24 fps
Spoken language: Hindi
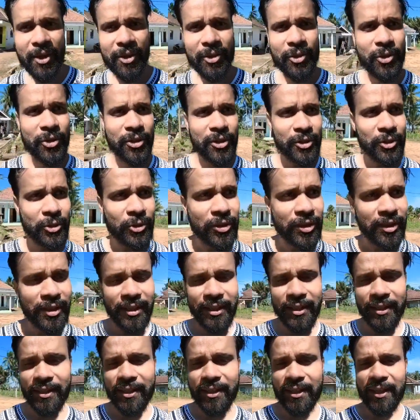और छोटे छोटे
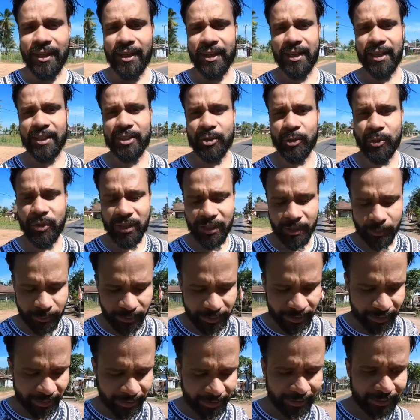रेस्टोरेंट
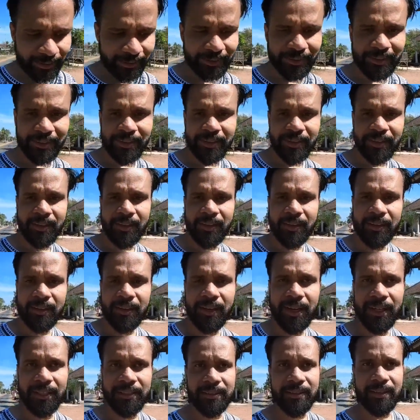भी है
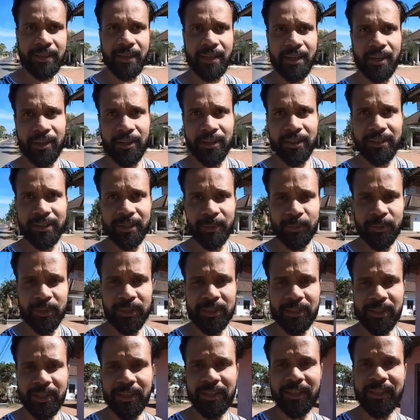नाश्ता और ये सब
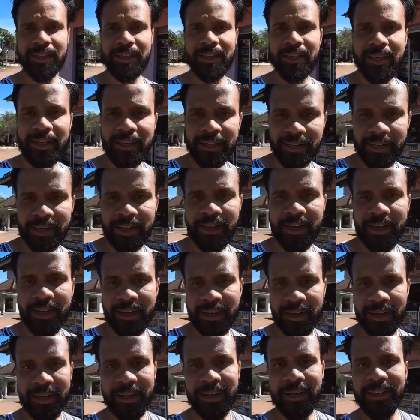चीज़ करने के लिए लेकिन
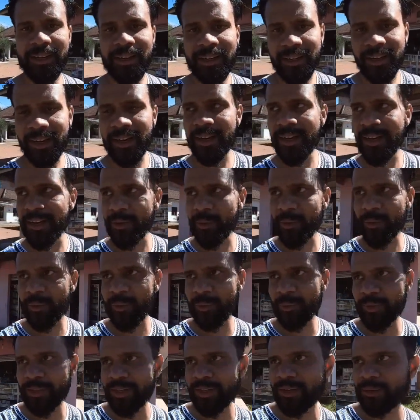हाँ इंडियन खाना तो
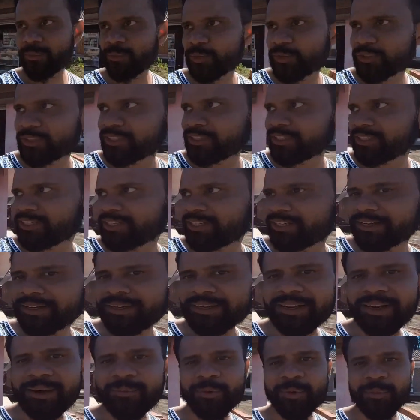मिलना मुश्किल ही
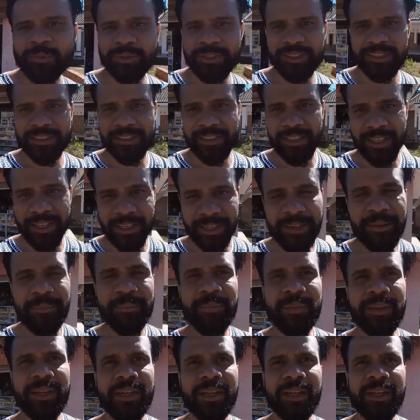है नामुमकिन सा है
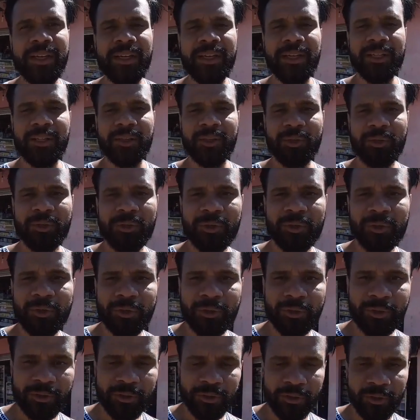तो
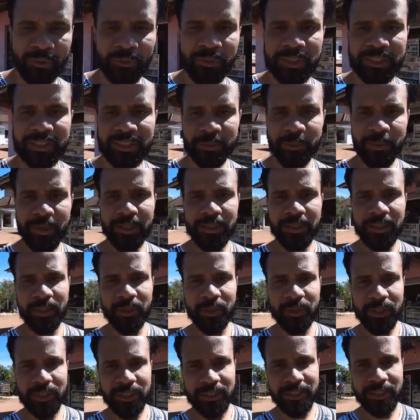ऑब्वियसली बात है
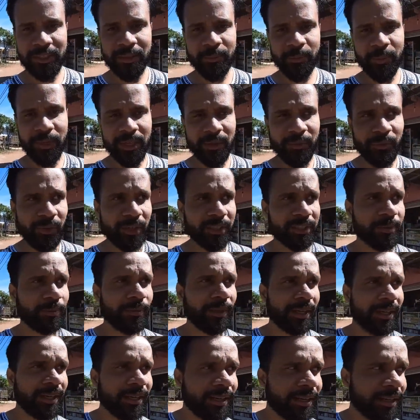इंडोनेशियन ब्रेकफास्ट
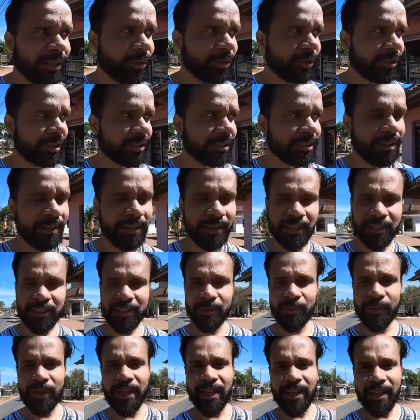मिलेगा इंडोनेशियन
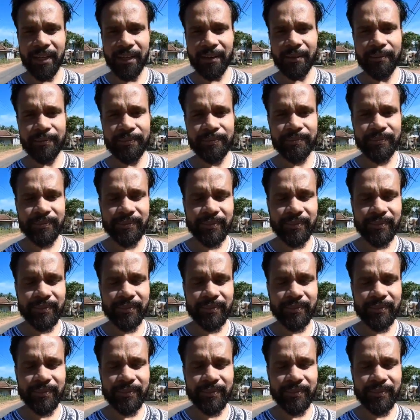लंच मिलेगा